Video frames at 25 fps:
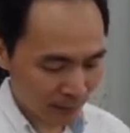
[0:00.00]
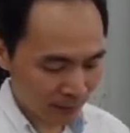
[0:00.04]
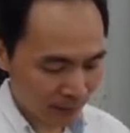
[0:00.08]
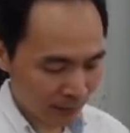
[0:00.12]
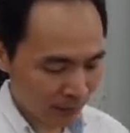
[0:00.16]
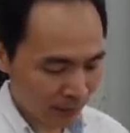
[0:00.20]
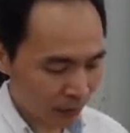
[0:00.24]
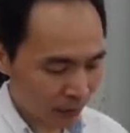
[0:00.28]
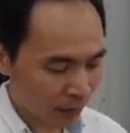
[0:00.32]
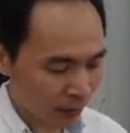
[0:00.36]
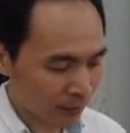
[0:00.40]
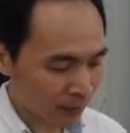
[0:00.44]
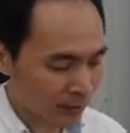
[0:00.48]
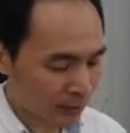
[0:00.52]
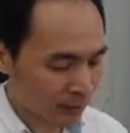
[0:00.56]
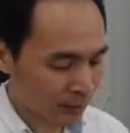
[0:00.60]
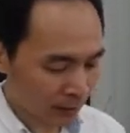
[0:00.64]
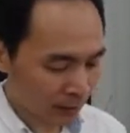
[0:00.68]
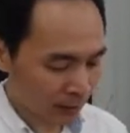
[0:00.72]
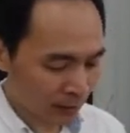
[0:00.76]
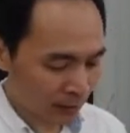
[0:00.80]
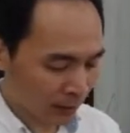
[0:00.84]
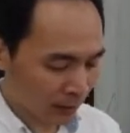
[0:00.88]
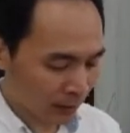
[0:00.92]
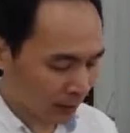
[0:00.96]
我们这
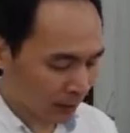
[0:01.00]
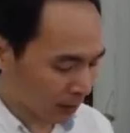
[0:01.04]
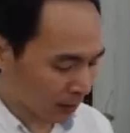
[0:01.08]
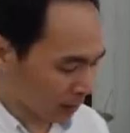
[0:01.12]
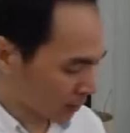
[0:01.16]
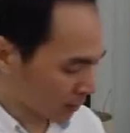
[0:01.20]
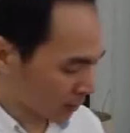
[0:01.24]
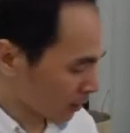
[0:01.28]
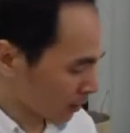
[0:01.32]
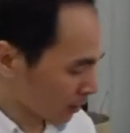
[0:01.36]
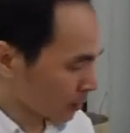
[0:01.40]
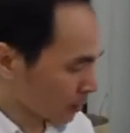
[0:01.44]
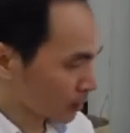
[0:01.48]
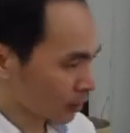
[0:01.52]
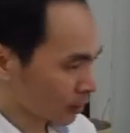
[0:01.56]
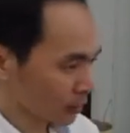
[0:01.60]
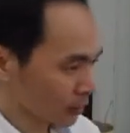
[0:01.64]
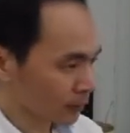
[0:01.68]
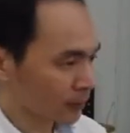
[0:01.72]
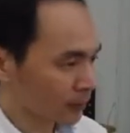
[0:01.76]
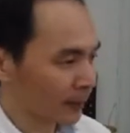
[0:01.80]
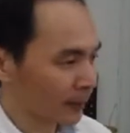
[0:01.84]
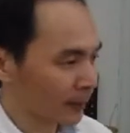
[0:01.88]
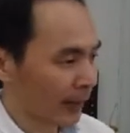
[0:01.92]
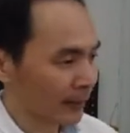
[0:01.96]
个。四
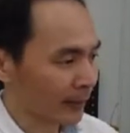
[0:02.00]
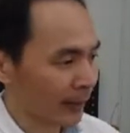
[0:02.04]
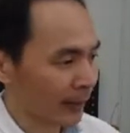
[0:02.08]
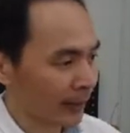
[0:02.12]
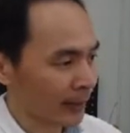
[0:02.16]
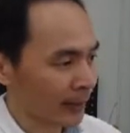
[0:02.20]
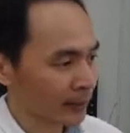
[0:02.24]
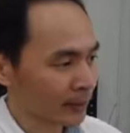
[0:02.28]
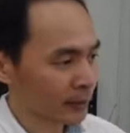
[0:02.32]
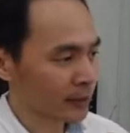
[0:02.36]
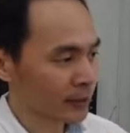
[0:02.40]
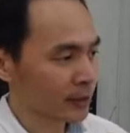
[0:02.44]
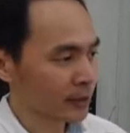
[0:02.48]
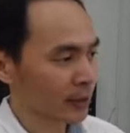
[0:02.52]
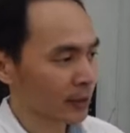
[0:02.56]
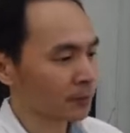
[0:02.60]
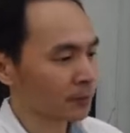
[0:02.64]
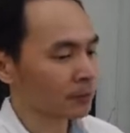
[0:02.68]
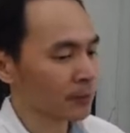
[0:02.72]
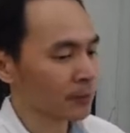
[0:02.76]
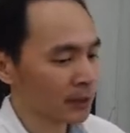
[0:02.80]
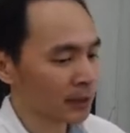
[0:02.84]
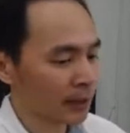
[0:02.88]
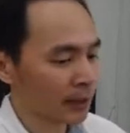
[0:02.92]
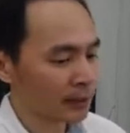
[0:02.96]
步马达，它的
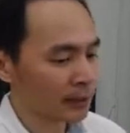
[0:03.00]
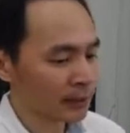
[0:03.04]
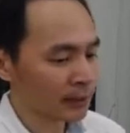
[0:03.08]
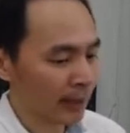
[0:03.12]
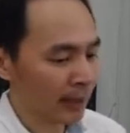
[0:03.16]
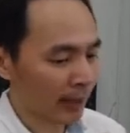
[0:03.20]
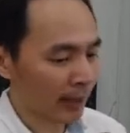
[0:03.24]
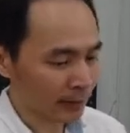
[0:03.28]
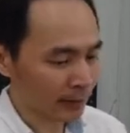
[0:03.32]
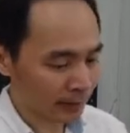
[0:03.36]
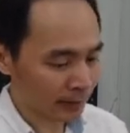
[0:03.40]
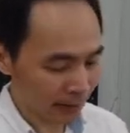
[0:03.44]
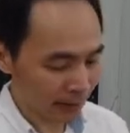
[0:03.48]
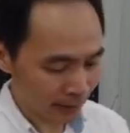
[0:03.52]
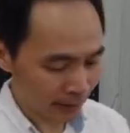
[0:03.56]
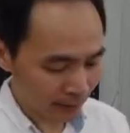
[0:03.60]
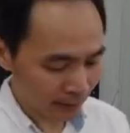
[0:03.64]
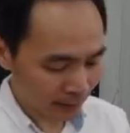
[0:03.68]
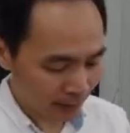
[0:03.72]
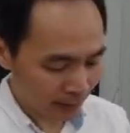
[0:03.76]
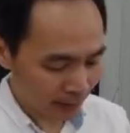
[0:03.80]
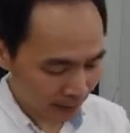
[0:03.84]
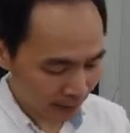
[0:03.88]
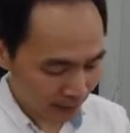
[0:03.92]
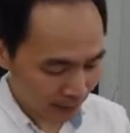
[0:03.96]
线比较长一点，
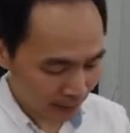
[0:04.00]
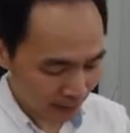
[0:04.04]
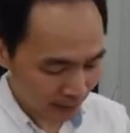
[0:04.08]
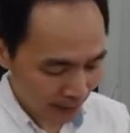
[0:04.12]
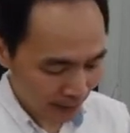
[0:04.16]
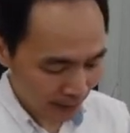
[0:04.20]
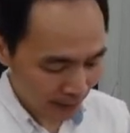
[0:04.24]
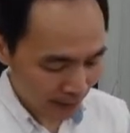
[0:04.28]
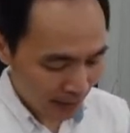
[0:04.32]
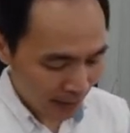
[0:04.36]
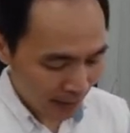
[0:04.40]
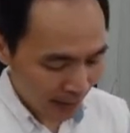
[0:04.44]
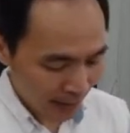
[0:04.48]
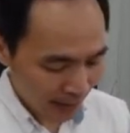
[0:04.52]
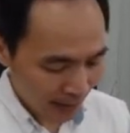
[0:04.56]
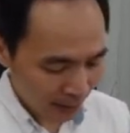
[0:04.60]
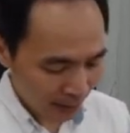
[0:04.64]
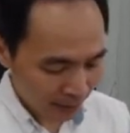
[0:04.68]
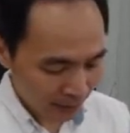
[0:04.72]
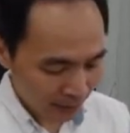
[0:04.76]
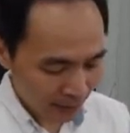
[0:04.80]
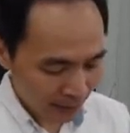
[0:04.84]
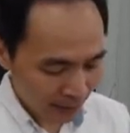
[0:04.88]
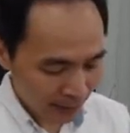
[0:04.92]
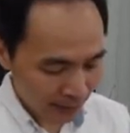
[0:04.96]
好，
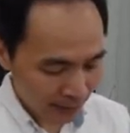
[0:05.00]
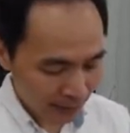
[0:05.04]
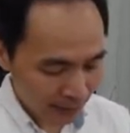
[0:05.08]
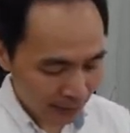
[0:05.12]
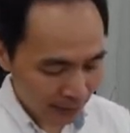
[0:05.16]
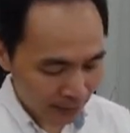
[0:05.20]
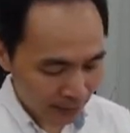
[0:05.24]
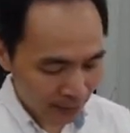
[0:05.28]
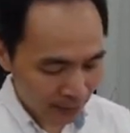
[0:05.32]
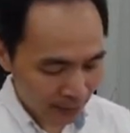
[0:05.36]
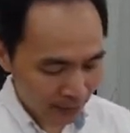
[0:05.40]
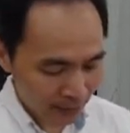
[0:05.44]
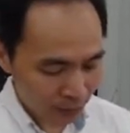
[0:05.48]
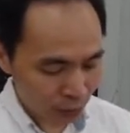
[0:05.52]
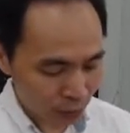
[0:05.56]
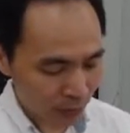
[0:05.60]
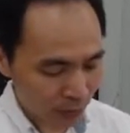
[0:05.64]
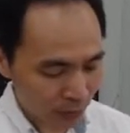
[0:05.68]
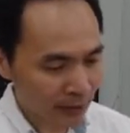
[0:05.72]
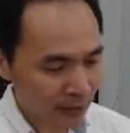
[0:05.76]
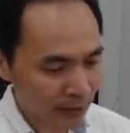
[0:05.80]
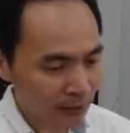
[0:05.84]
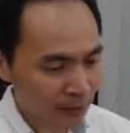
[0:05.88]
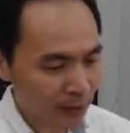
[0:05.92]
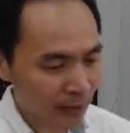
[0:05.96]
好，那你随
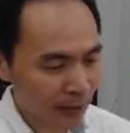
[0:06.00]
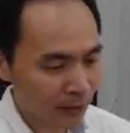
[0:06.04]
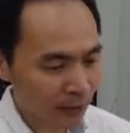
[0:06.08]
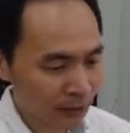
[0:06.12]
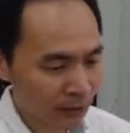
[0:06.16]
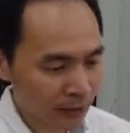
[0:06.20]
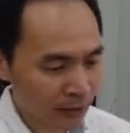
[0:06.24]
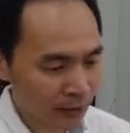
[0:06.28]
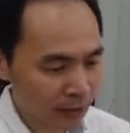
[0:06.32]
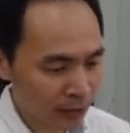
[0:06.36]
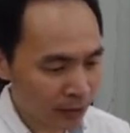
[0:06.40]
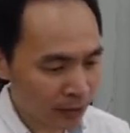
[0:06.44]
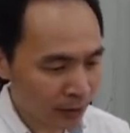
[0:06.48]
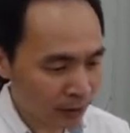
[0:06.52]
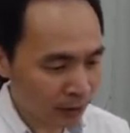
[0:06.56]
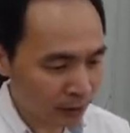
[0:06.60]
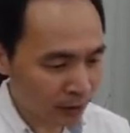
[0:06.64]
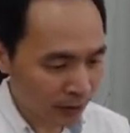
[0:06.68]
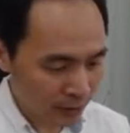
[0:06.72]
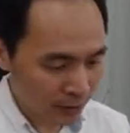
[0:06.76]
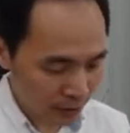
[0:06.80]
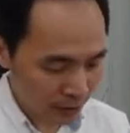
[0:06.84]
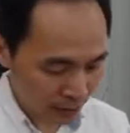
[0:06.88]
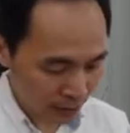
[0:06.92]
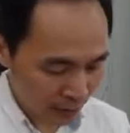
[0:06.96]
便挑一个之后
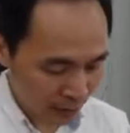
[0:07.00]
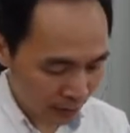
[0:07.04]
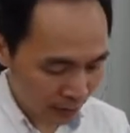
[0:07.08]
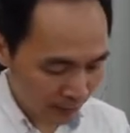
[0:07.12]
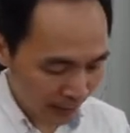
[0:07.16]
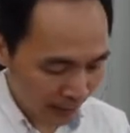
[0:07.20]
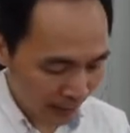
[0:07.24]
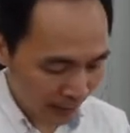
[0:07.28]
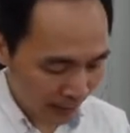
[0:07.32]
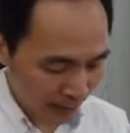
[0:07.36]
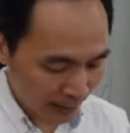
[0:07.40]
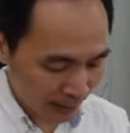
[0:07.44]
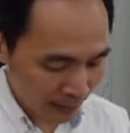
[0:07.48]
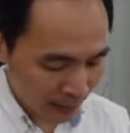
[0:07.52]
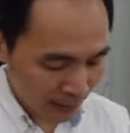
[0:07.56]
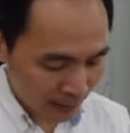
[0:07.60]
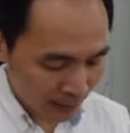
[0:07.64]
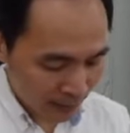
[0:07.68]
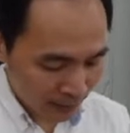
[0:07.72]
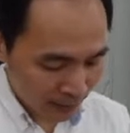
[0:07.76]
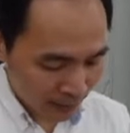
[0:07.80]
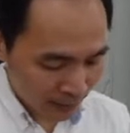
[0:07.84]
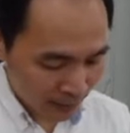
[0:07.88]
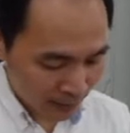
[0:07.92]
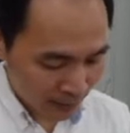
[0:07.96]
呢，请你把
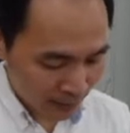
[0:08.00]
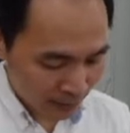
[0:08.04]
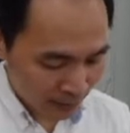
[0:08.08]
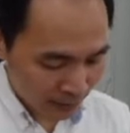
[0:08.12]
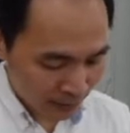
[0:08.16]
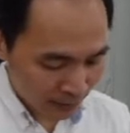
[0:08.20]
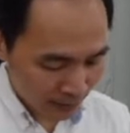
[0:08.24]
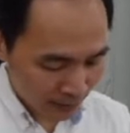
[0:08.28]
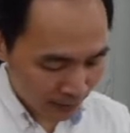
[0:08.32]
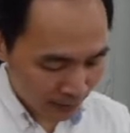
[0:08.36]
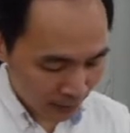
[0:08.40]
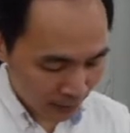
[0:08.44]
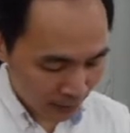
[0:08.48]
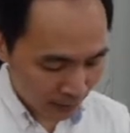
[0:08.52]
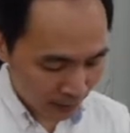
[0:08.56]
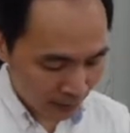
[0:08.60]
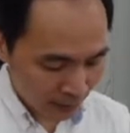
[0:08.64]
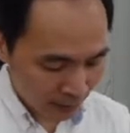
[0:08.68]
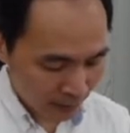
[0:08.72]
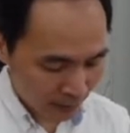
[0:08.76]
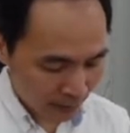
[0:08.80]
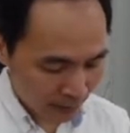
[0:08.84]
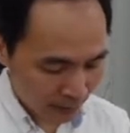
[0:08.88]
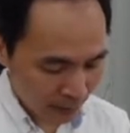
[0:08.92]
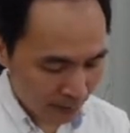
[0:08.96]
这个
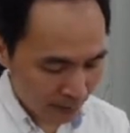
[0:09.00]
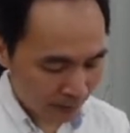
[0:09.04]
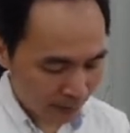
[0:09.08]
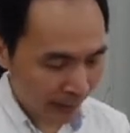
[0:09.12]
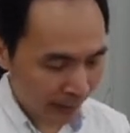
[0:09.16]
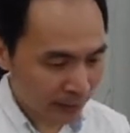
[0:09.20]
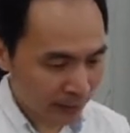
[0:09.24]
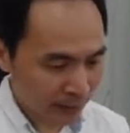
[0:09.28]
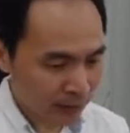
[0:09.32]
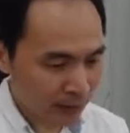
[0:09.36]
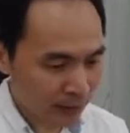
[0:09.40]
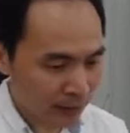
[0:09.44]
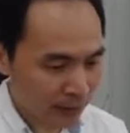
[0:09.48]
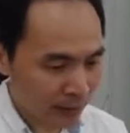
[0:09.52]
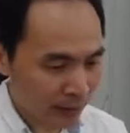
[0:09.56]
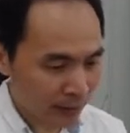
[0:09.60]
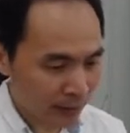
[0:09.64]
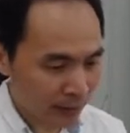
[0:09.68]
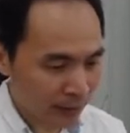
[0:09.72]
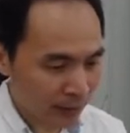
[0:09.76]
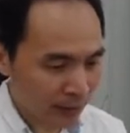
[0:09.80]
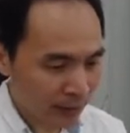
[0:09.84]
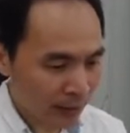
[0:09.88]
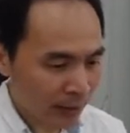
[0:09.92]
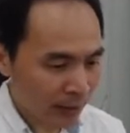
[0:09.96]
白色
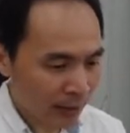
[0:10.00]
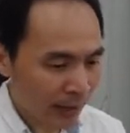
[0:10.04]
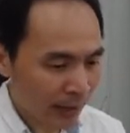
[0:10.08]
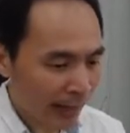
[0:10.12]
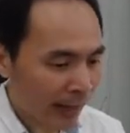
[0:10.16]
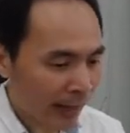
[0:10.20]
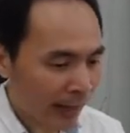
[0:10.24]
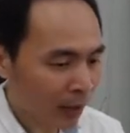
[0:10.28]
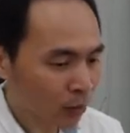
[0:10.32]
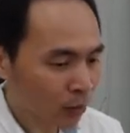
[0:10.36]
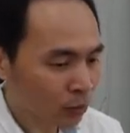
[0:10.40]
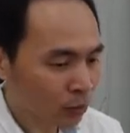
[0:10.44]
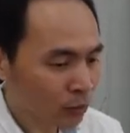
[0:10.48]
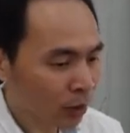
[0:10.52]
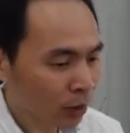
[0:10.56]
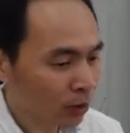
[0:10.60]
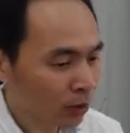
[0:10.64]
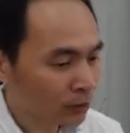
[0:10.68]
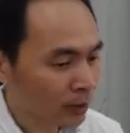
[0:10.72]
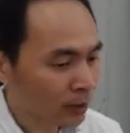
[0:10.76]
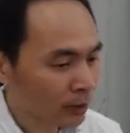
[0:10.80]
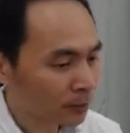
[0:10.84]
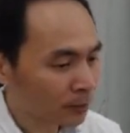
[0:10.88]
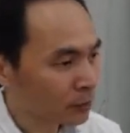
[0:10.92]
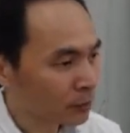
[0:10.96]
的凹洞
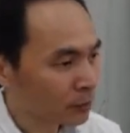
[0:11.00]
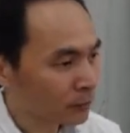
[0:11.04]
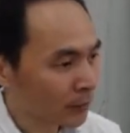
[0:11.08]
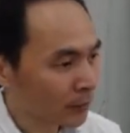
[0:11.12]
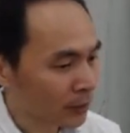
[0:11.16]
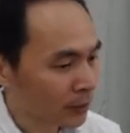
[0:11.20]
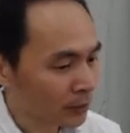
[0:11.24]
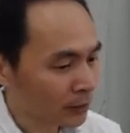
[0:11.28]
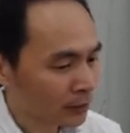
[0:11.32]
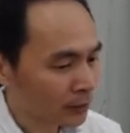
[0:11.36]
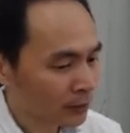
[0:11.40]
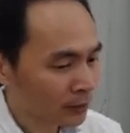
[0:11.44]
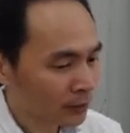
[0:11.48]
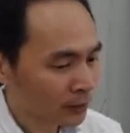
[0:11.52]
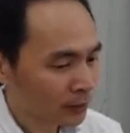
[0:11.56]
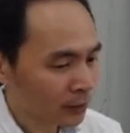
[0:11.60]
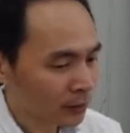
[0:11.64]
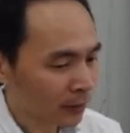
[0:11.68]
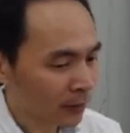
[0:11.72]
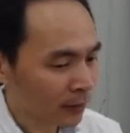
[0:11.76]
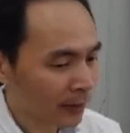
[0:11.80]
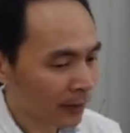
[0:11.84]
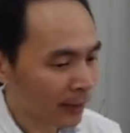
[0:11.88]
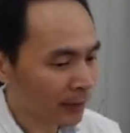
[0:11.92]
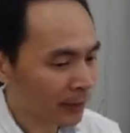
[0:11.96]
的部分有
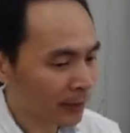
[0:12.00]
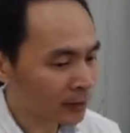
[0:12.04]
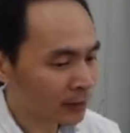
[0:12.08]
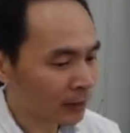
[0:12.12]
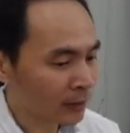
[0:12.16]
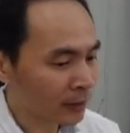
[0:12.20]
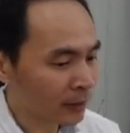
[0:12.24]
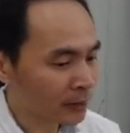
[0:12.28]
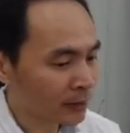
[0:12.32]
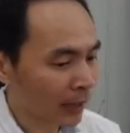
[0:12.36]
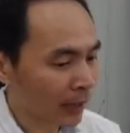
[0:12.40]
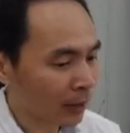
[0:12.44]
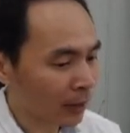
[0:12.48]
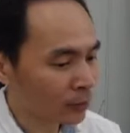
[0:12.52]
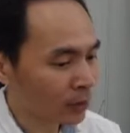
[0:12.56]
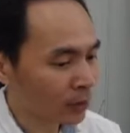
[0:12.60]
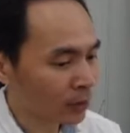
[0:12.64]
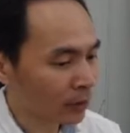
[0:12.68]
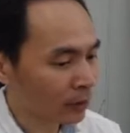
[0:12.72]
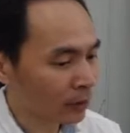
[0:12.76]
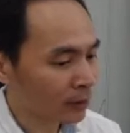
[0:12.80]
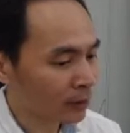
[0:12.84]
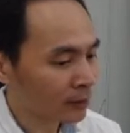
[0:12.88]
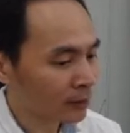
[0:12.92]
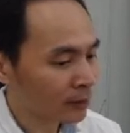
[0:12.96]
没有看到？这边是凹
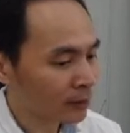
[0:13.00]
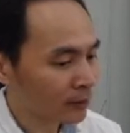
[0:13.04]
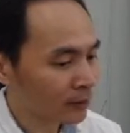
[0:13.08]
洞，